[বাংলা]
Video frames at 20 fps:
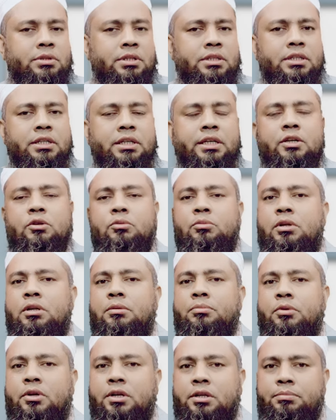বৃদ্ধি কেউ বলে
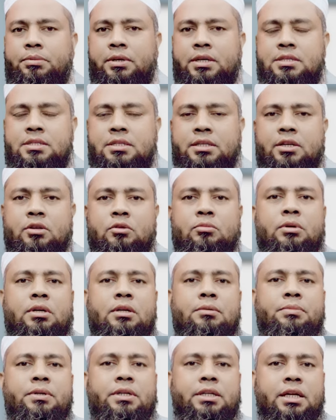পলিপাস কেউ
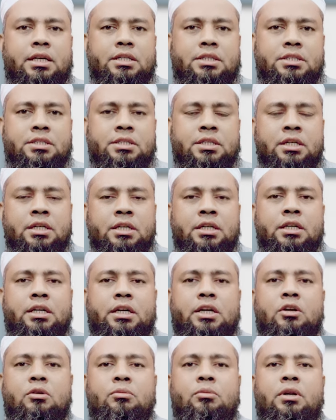বলে পিনাশ
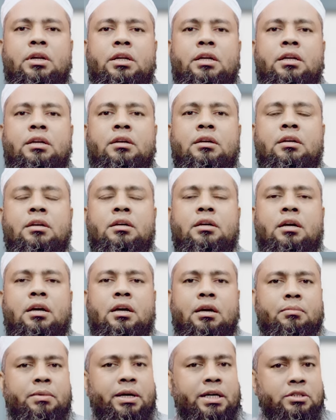কেউ বলে
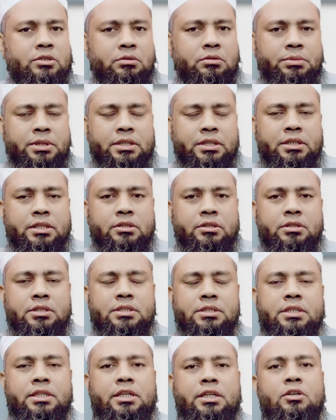মাংস বৃদ্ধি
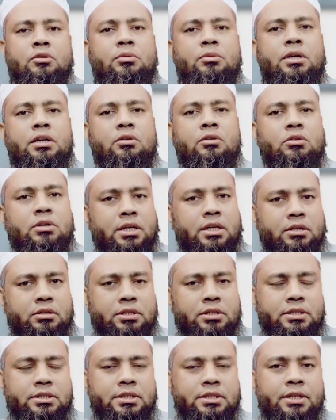হয়েছে কেউ বলে গোটা
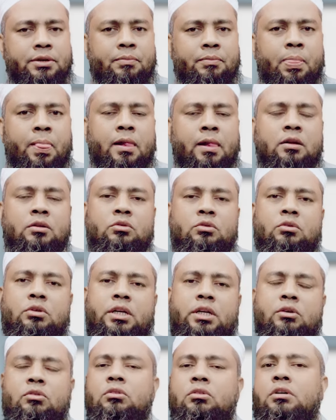হয়েছে তো
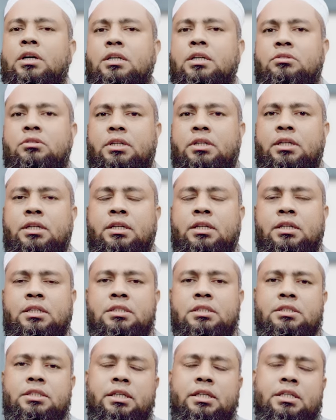এগুলো আসলে
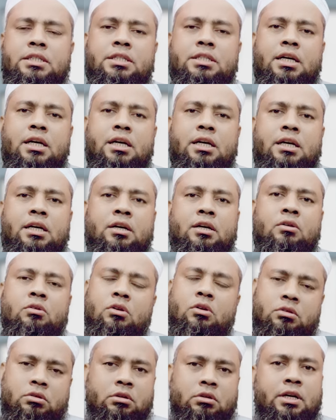চিকিৎসা
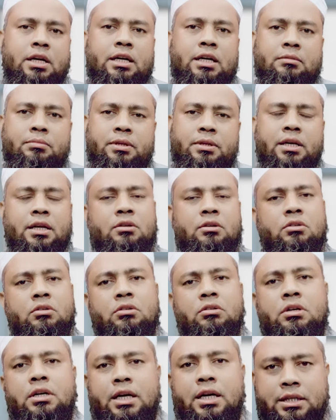কখন লাগবে আর
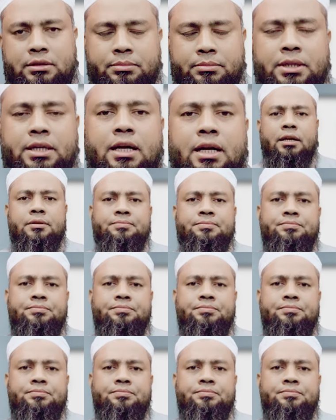কখন লাগবে না